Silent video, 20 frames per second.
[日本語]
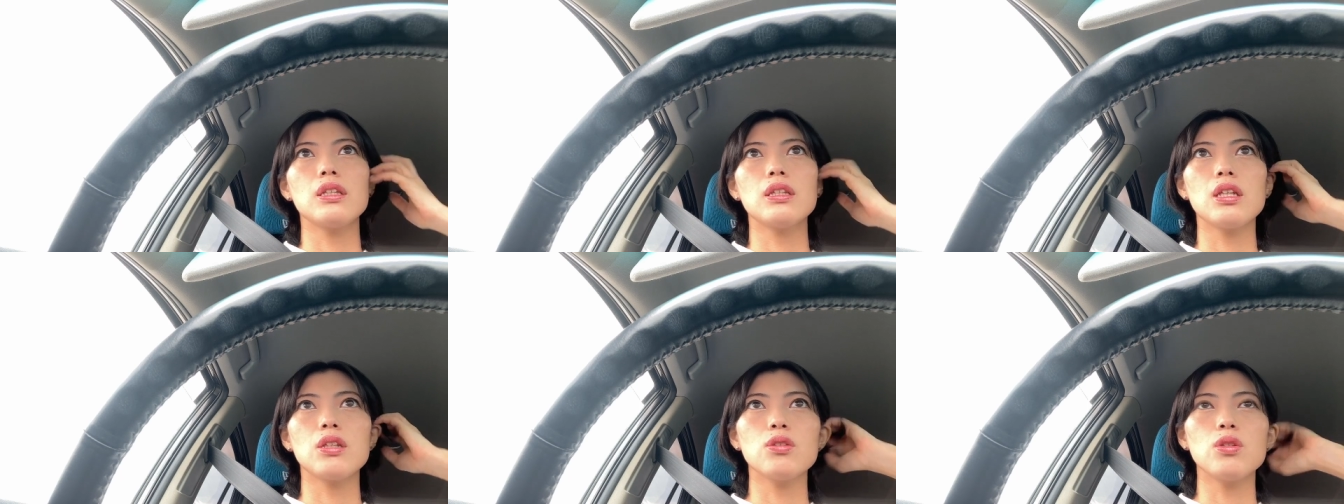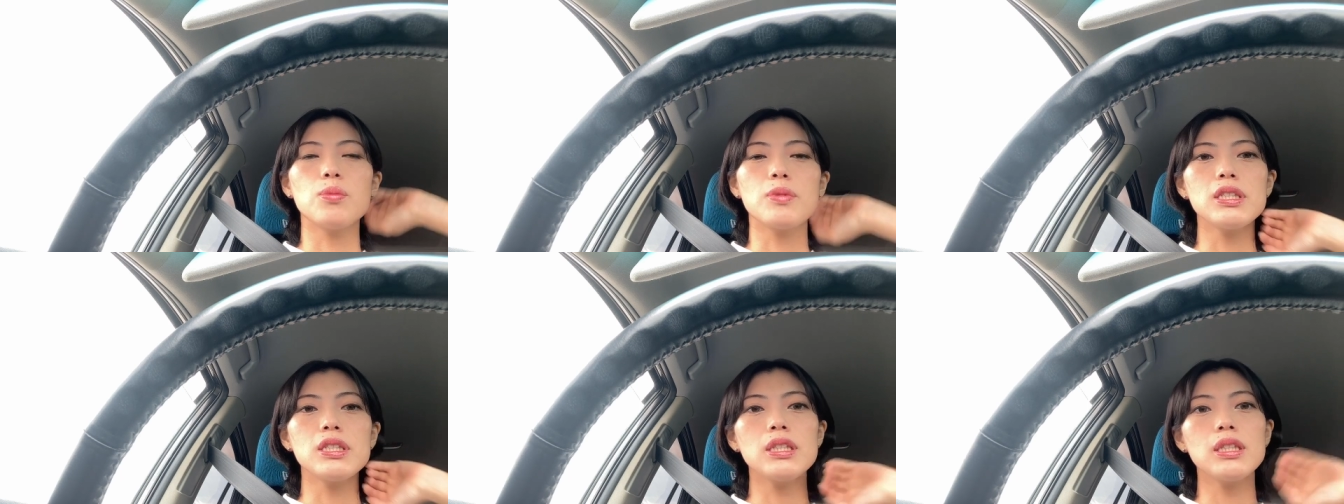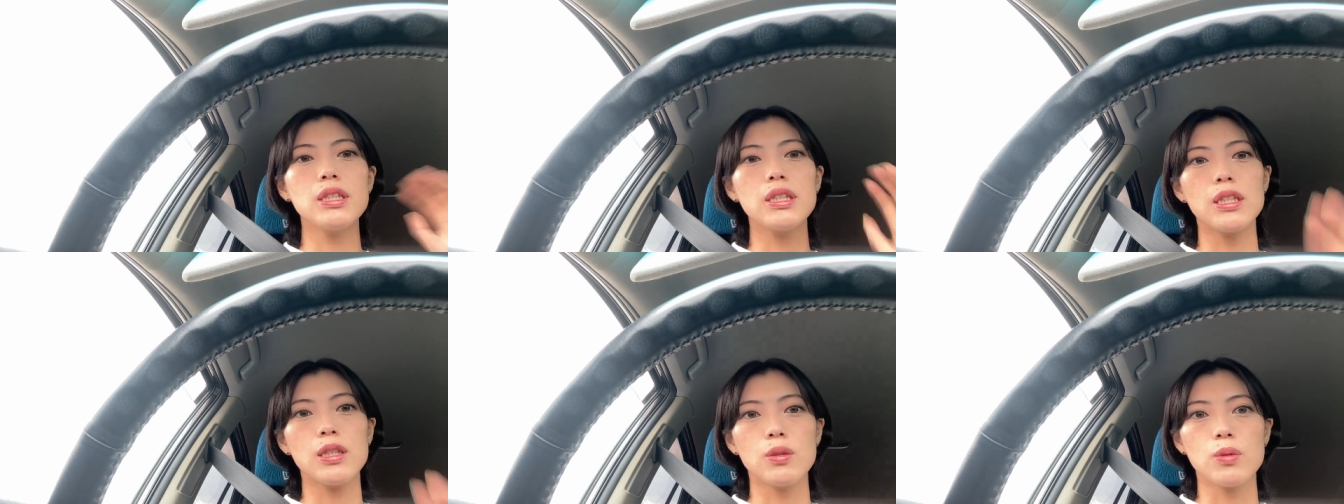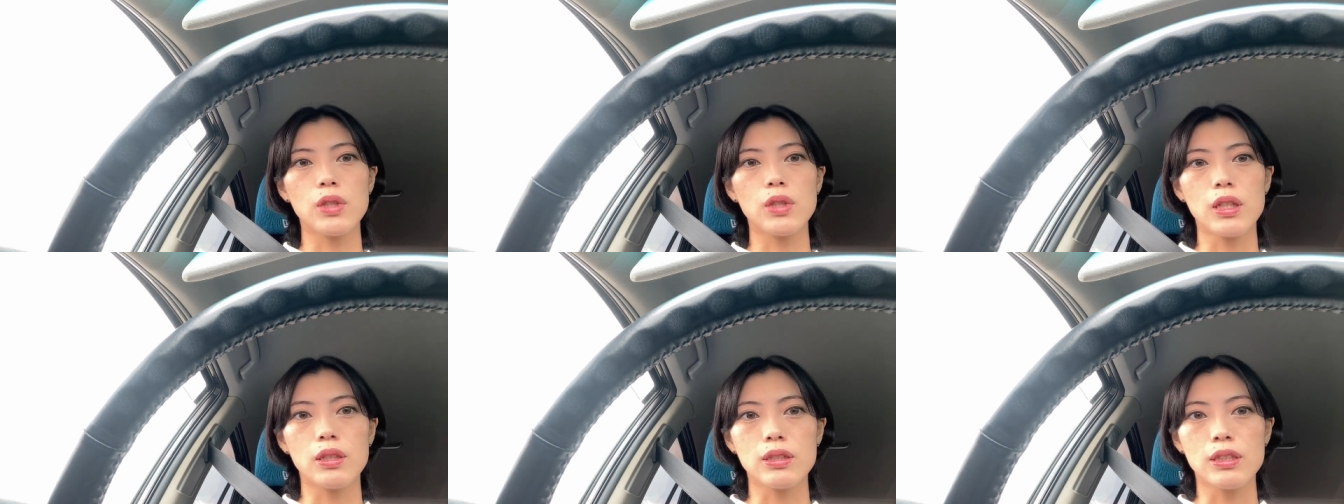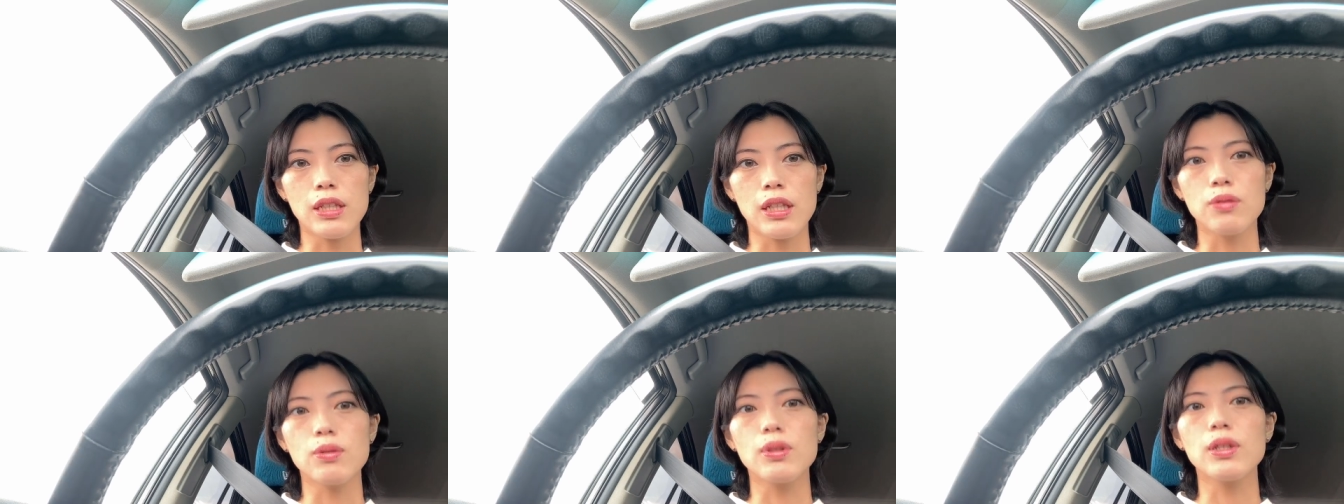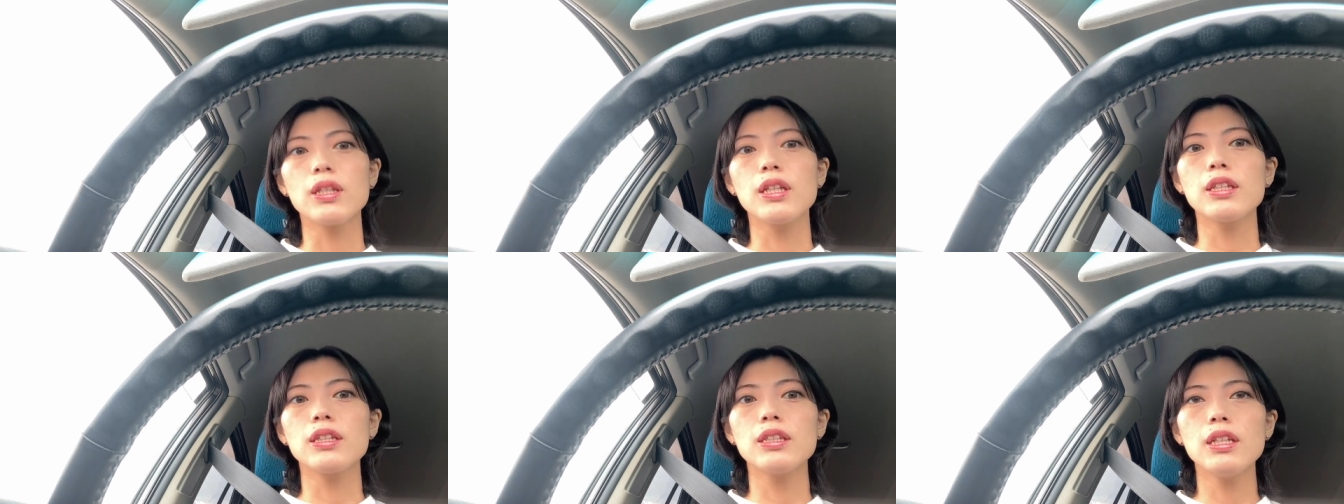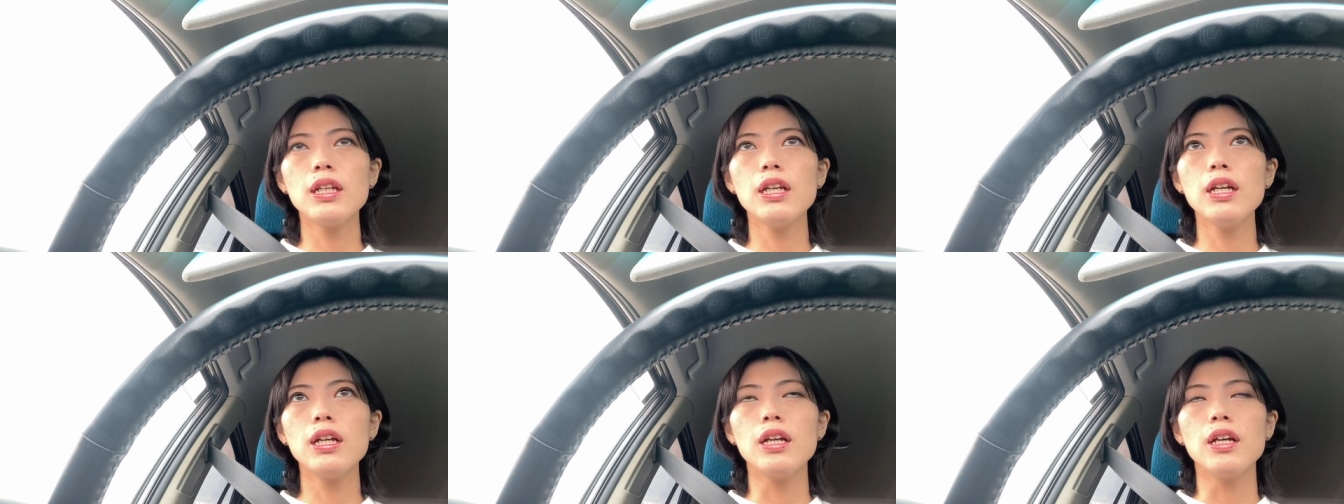あ、例えば新規のお客さんとかだっ
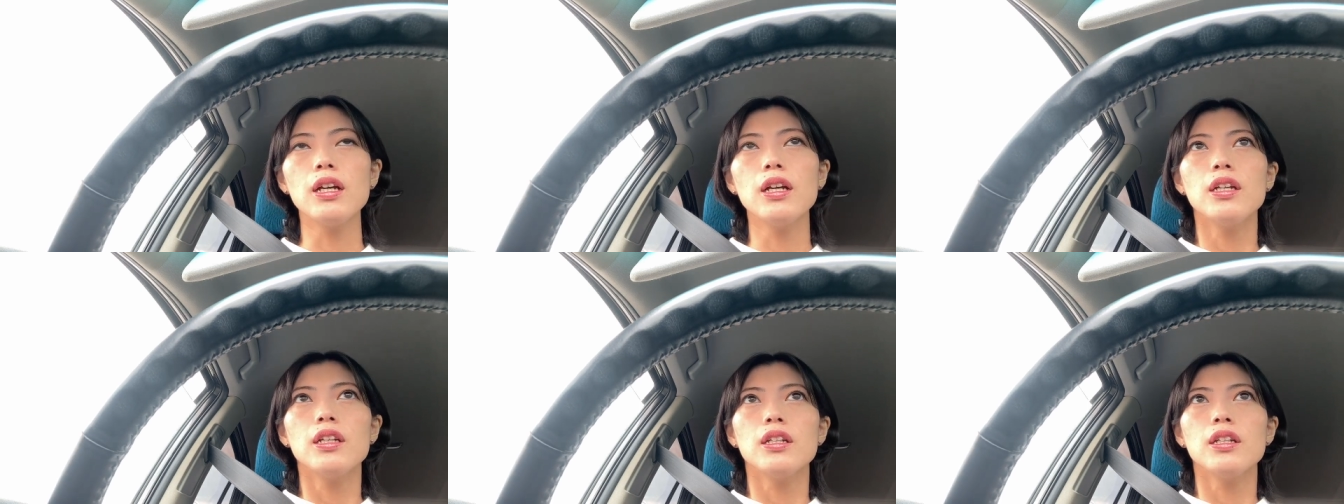たら